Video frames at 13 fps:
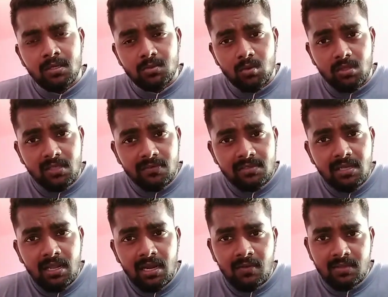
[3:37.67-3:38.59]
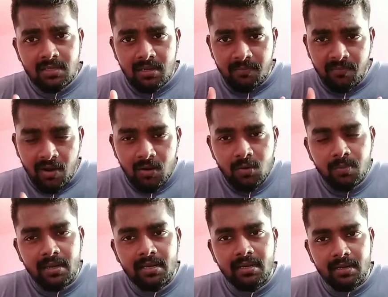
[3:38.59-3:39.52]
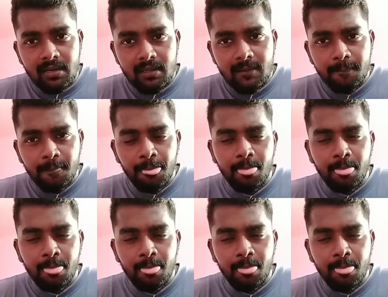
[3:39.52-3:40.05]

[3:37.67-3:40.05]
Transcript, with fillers: ஸோ இந்த விஷயங்களை வந்து நான் ஃபாலோ பண்ணிகிட்ருக்கேன்